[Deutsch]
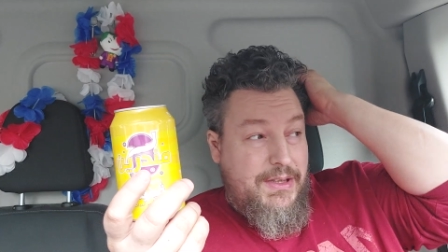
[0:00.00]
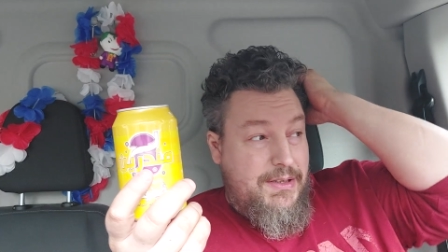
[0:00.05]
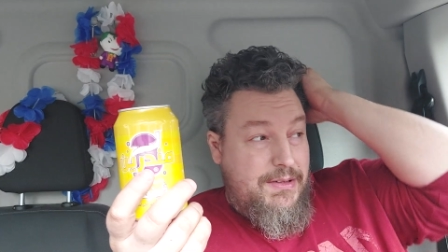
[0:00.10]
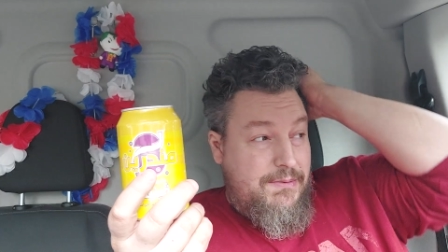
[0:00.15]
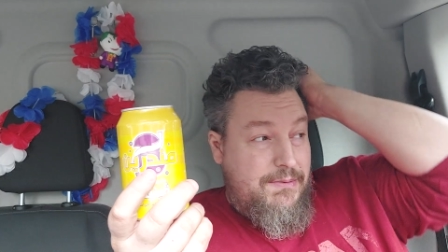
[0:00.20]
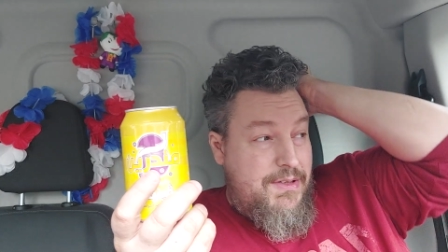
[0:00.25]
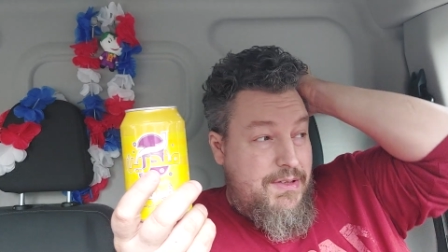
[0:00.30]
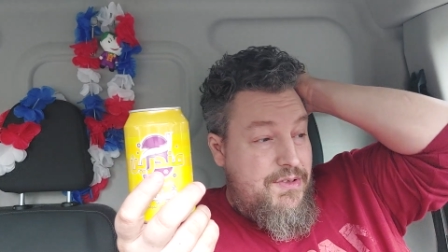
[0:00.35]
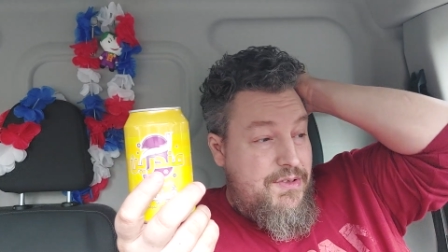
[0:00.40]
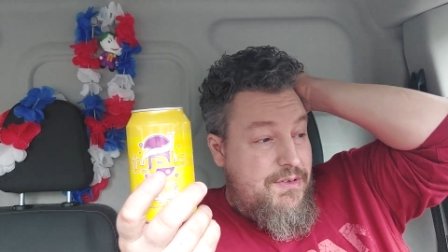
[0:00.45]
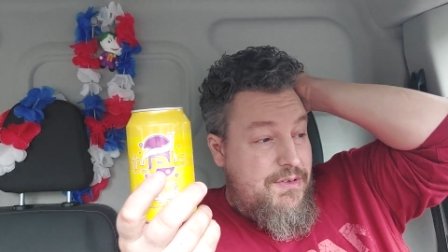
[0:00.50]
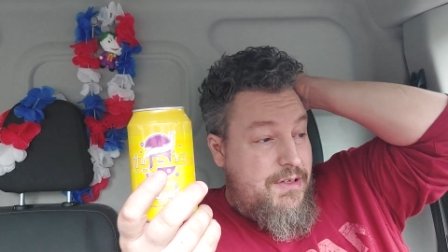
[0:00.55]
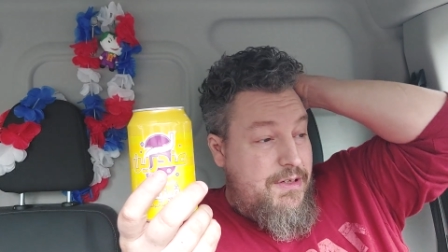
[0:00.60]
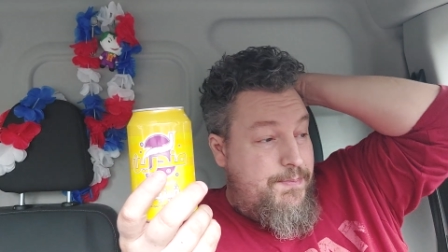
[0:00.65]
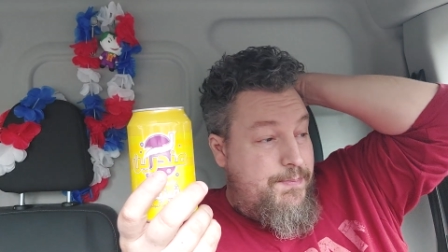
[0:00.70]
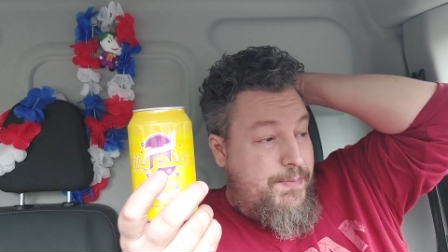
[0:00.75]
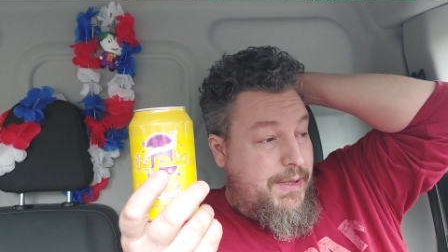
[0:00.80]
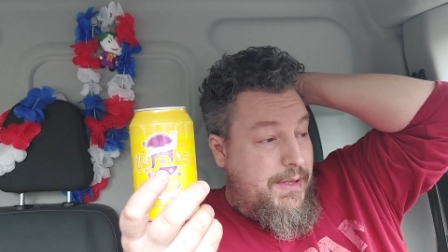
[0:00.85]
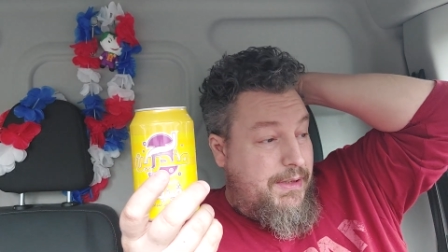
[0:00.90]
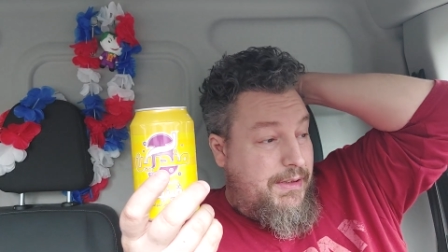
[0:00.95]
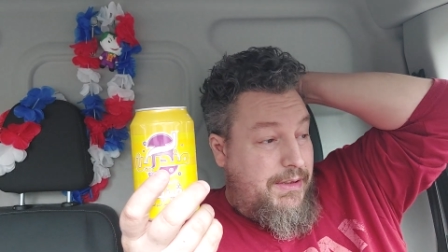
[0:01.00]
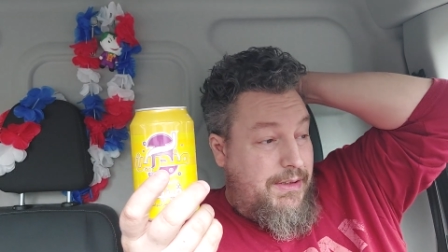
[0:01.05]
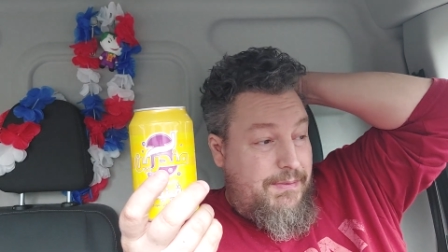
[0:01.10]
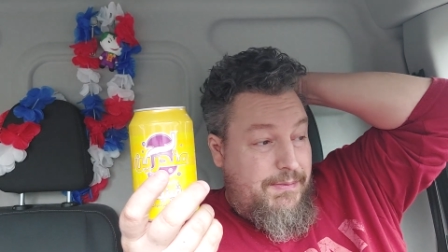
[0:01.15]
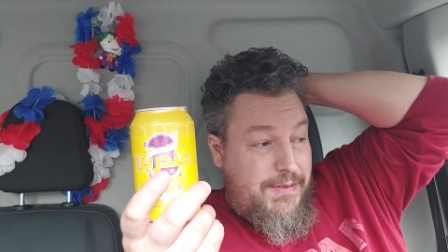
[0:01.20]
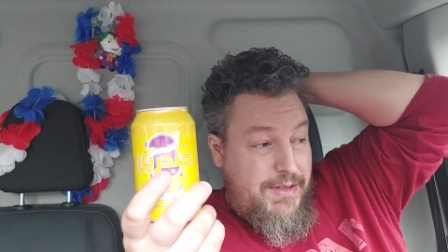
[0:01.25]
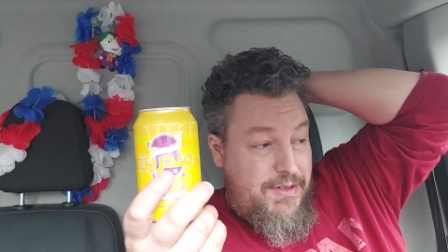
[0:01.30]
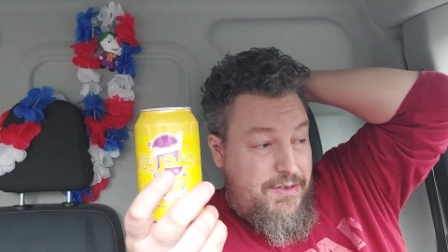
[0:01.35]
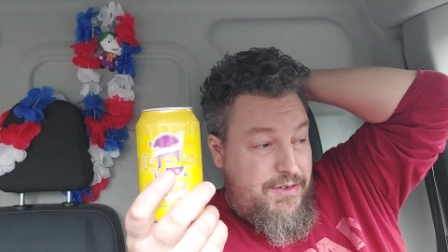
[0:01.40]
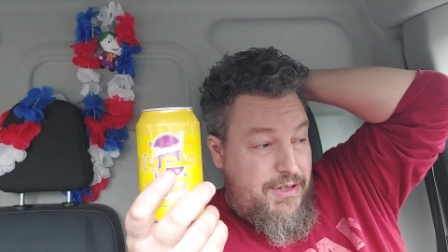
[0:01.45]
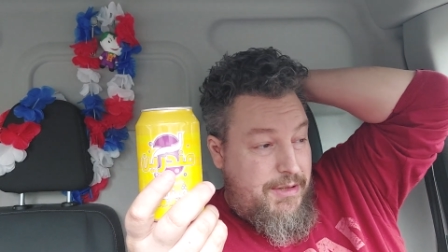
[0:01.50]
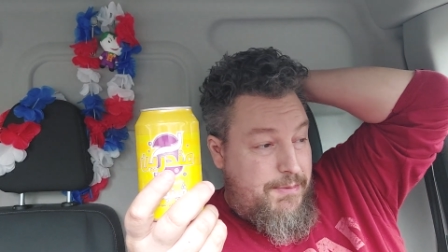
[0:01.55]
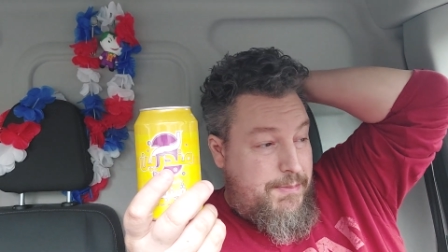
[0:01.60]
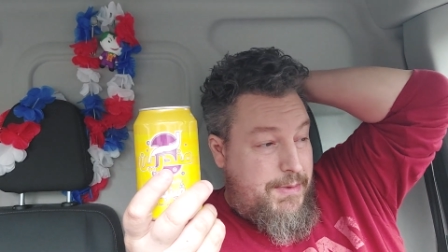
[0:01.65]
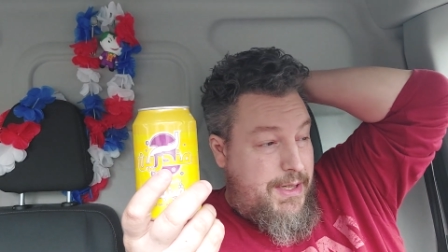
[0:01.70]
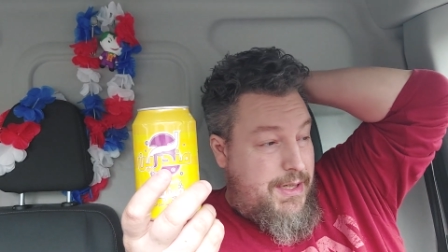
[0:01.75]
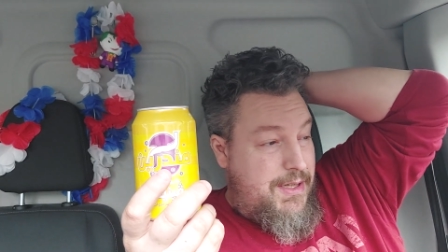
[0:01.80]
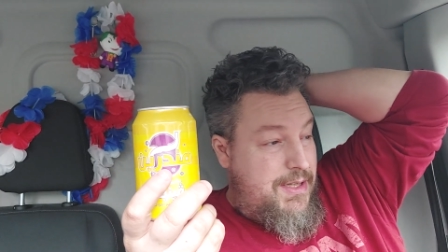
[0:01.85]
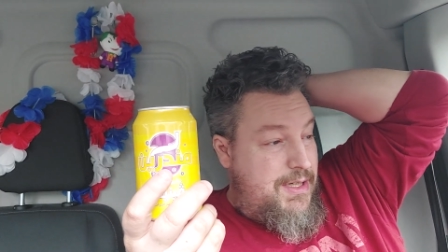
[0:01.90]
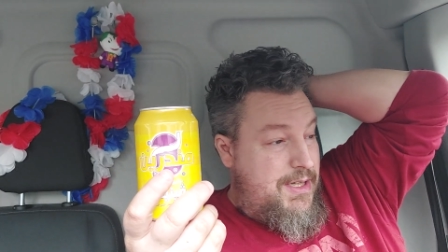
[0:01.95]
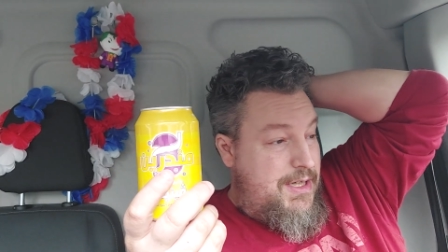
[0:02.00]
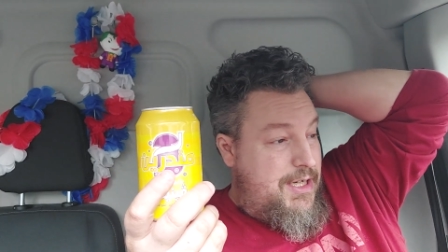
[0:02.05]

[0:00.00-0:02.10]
Äh, was ist Raspberry? Weiß nicht mehr.